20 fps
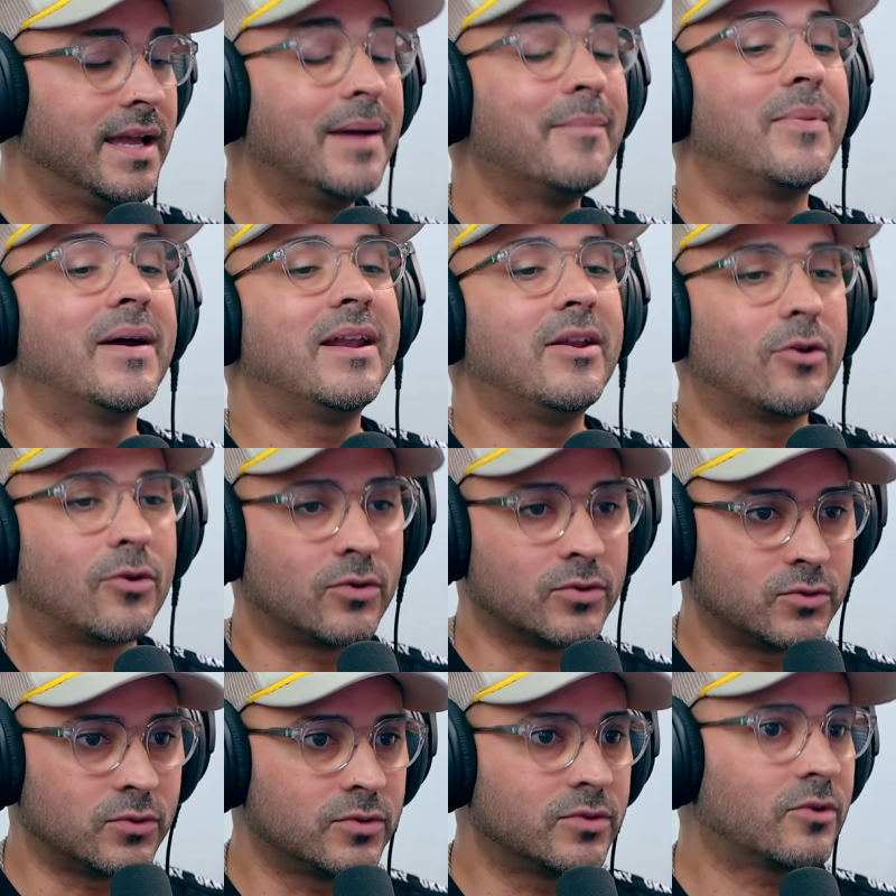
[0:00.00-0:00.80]
Pues lo
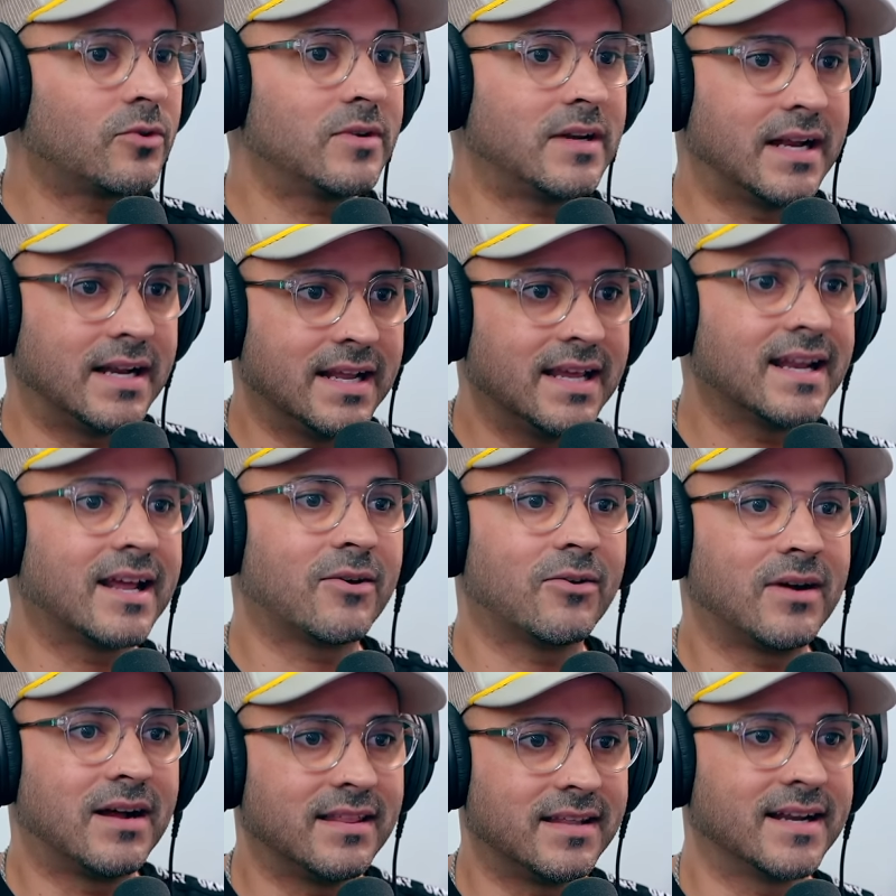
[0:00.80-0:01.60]
consulto con las nenas,
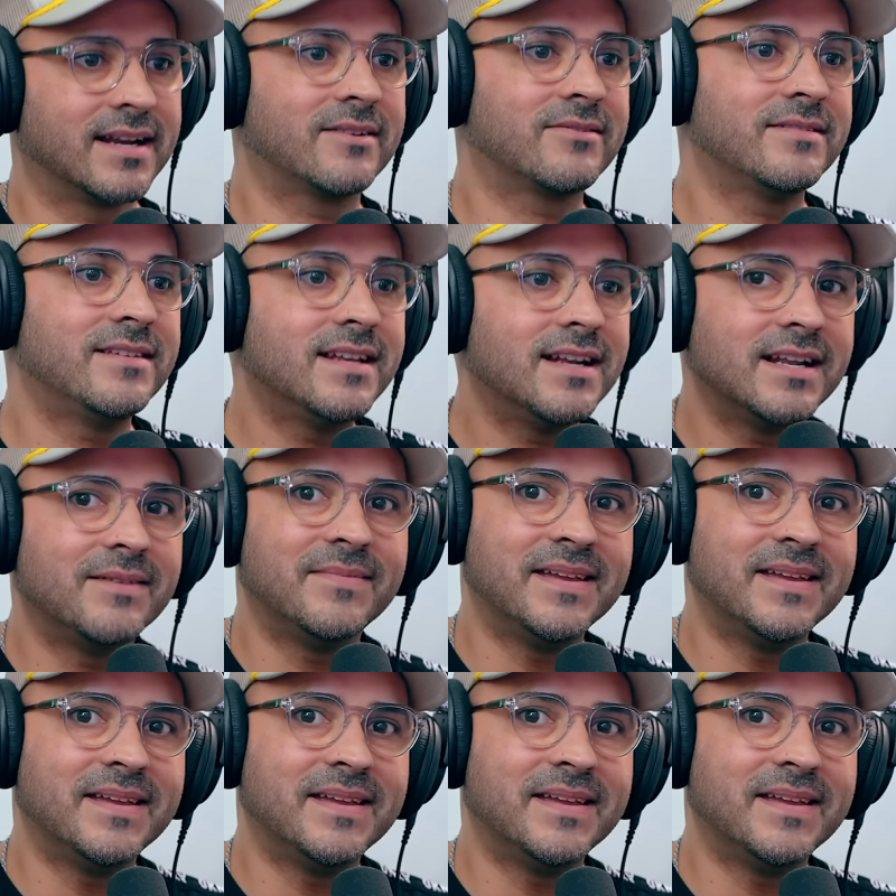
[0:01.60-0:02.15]
con Adriana, con Yelene.